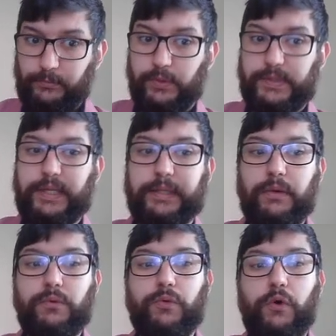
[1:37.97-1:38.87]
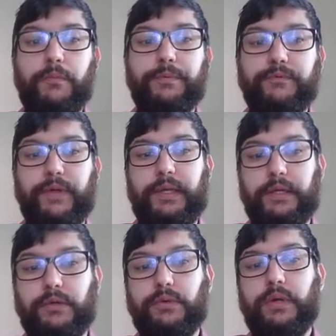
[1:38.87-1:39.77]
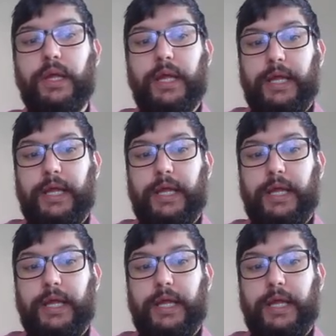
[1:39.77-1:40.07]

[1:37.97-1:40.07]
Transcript: O cidadão compra um veículo